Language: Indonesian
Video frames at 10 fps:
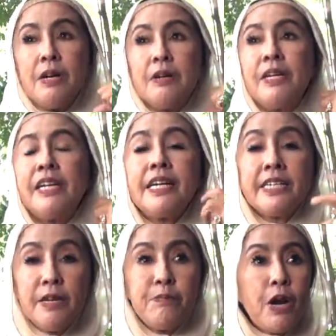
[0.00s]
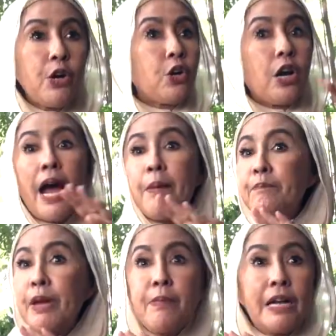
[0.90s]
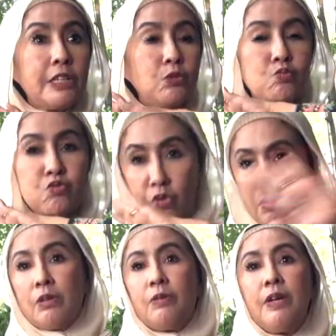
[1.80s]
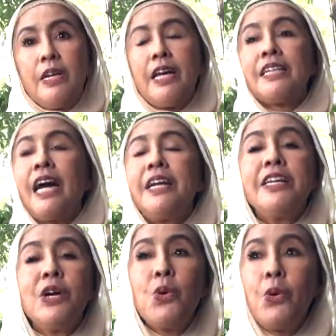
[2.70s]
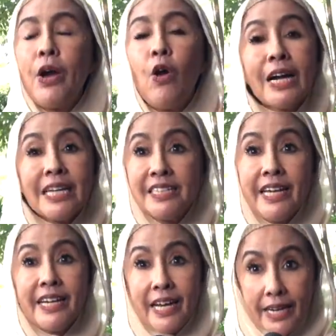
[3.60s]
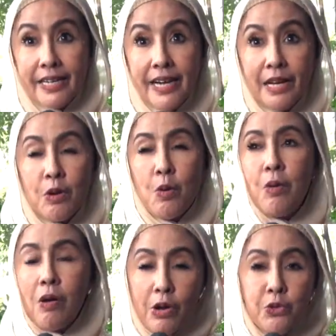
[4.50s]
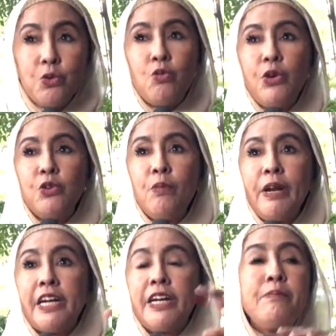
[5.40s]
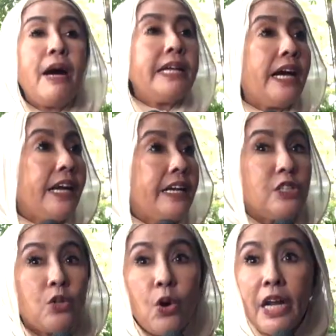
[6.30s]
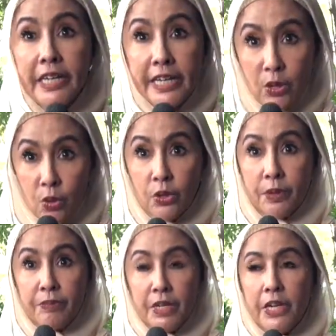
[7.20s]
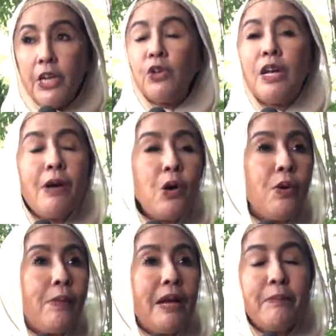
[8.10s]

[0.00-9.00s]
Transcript: dengan Gibran rame masa tuh brrr, yang tadinya gue orasi enak-enak bahwa du gue dukung mereka dan banyak anak-anak sekolah yang ikut ikut sama gue malah